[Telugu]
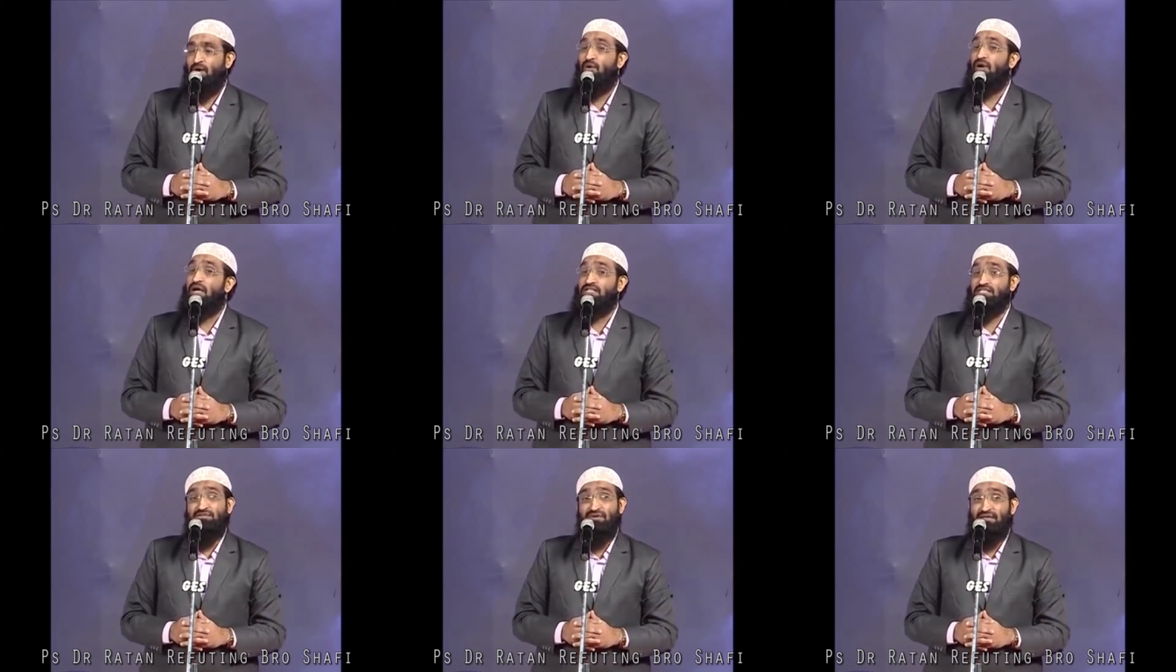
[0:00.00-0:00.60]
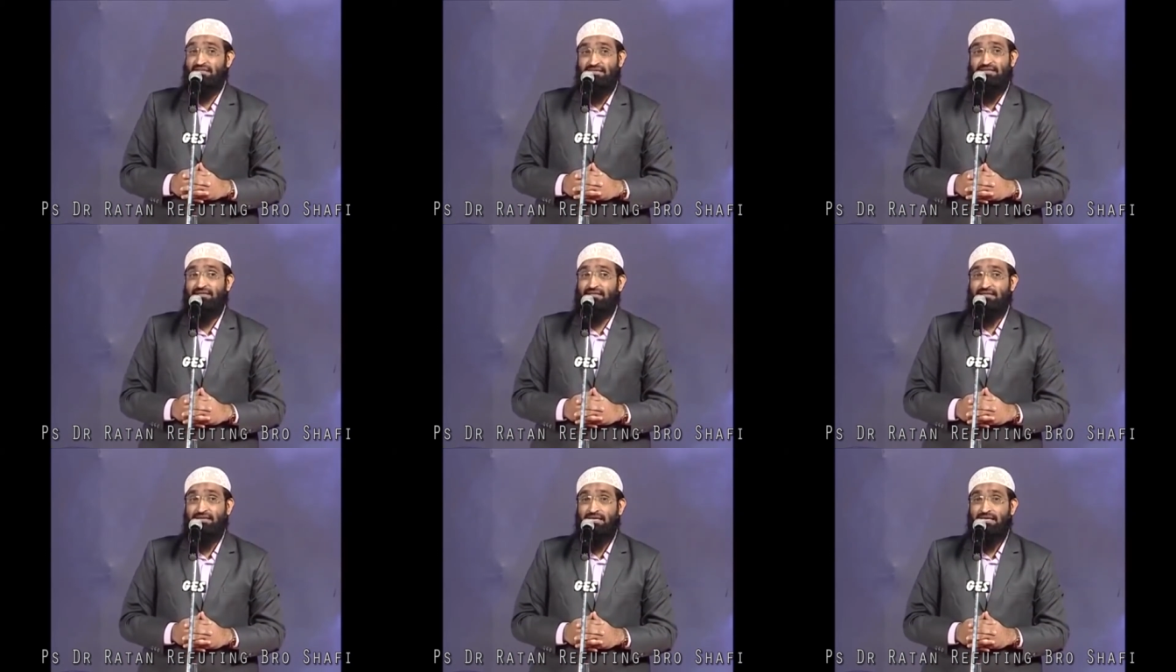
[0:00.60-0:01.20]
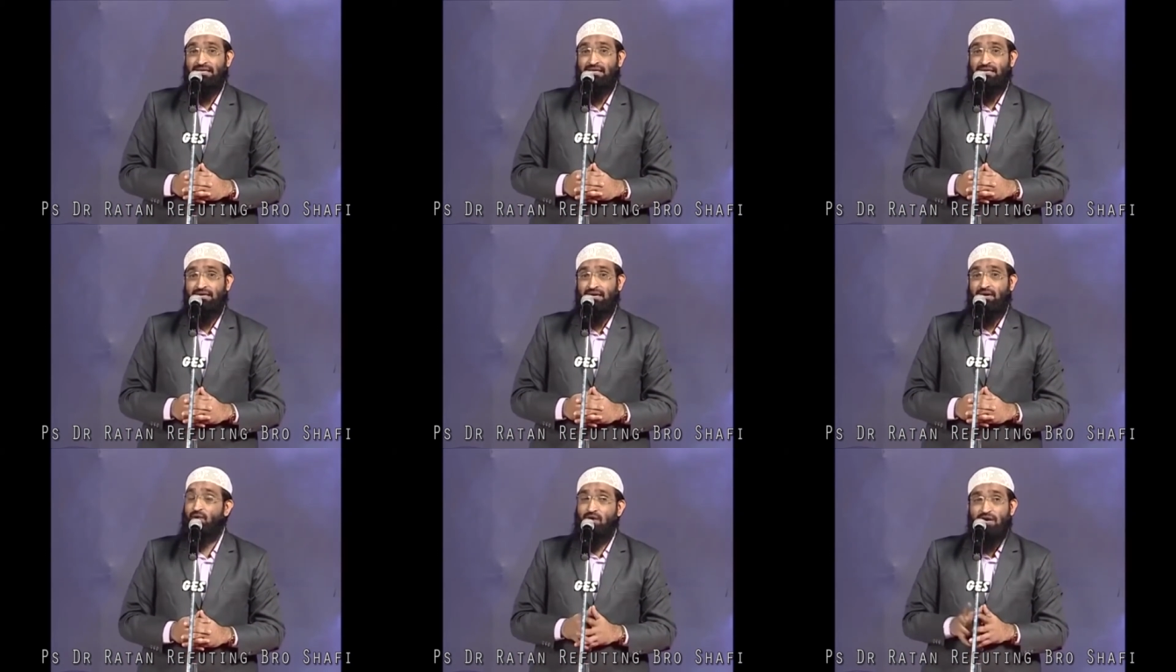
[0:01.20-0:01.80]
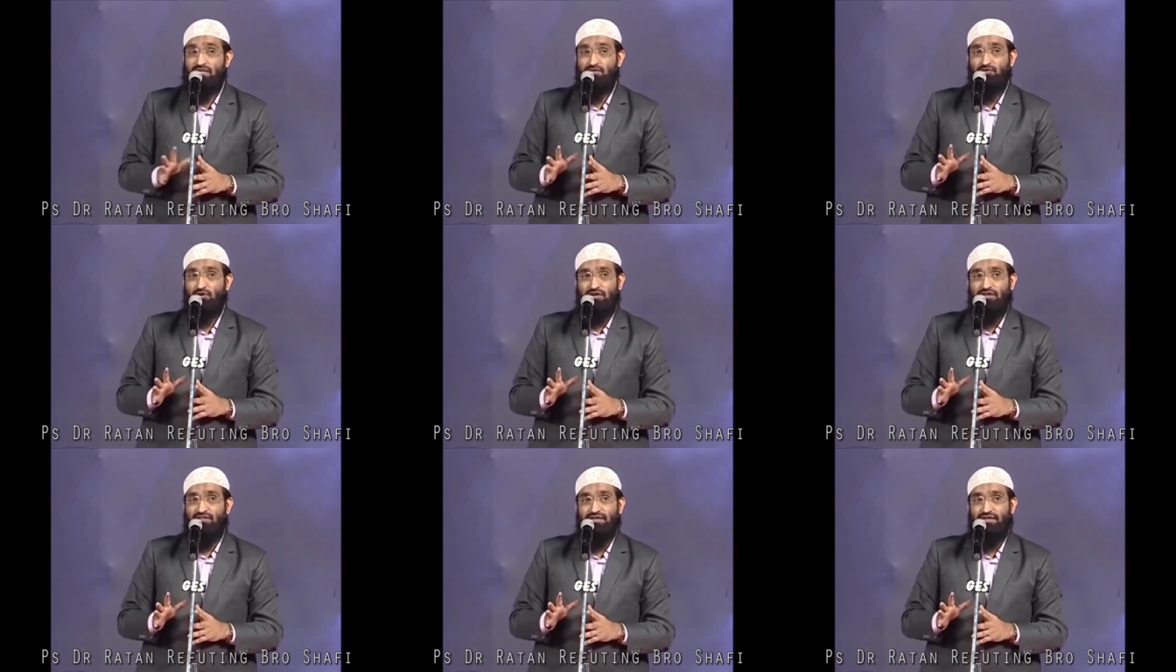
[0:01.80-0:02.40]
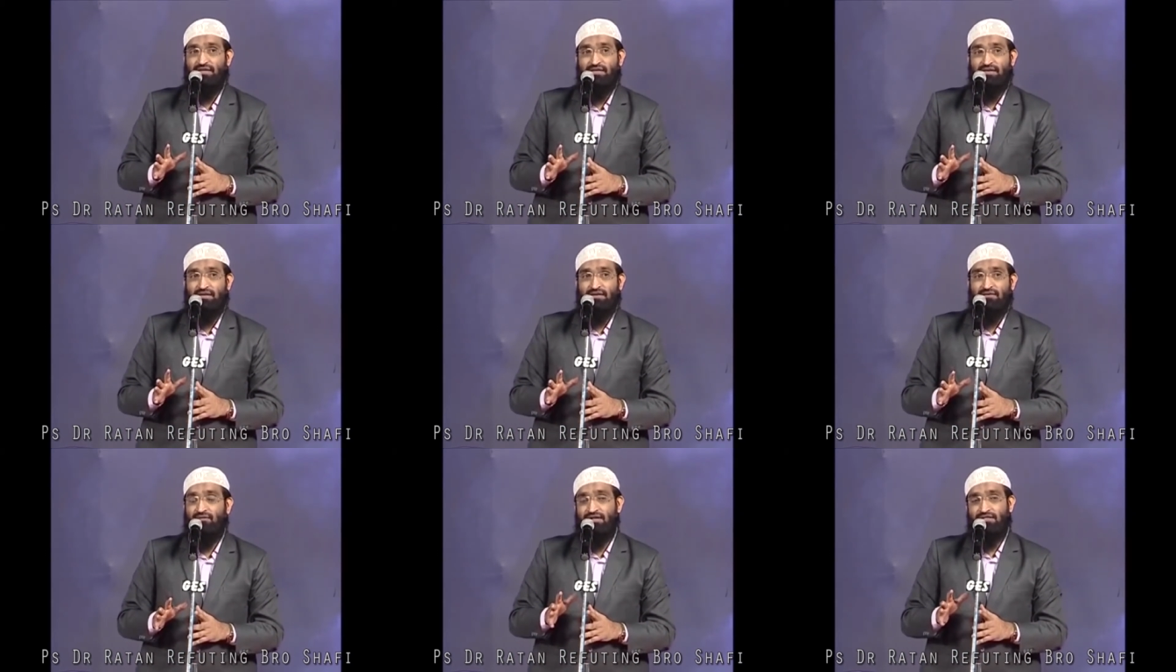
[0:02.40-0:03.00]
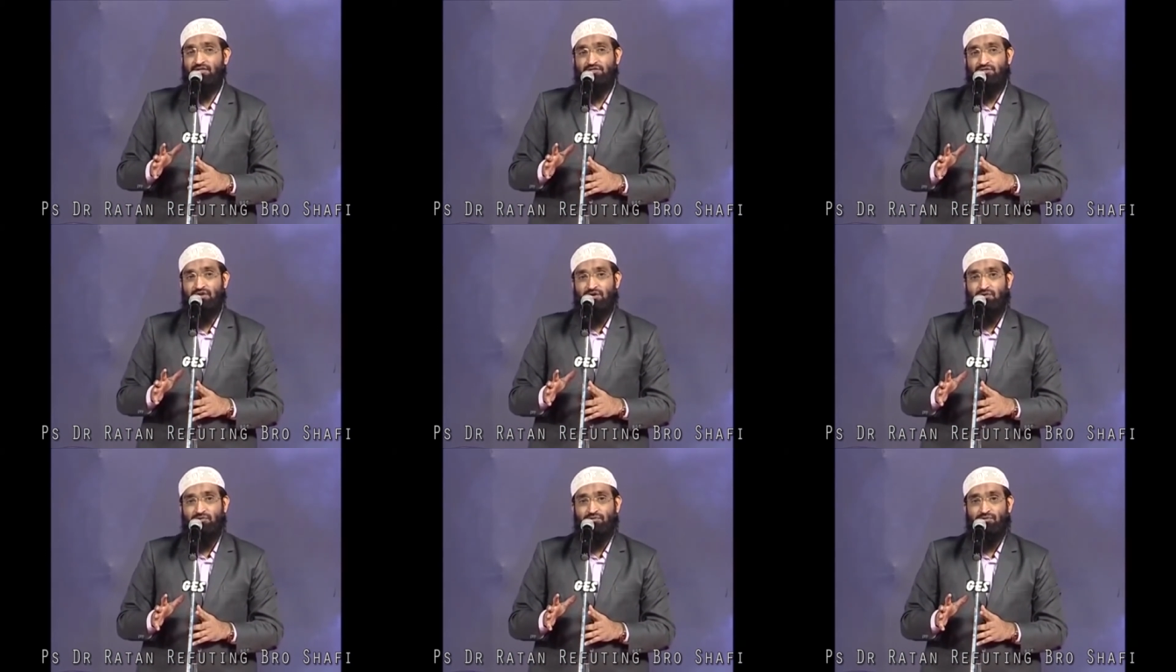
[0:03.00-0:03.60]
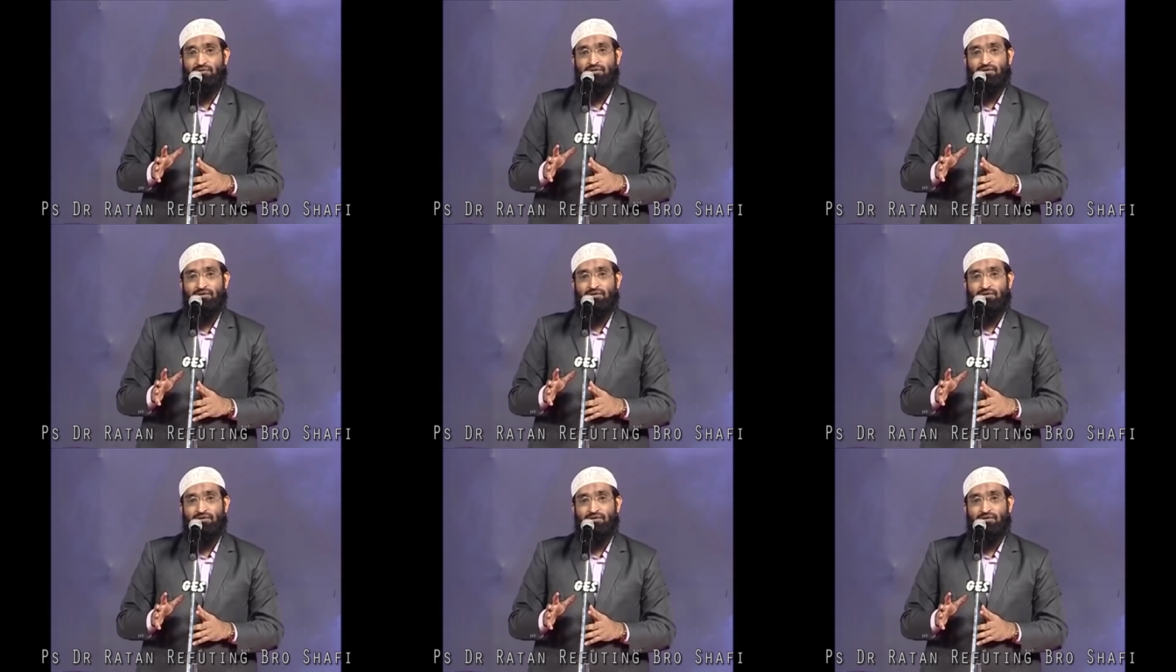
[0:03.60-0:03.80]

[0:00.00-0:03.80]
అవకాశవాది అవకాశం దొరికింది వాదిస్తున్నాడు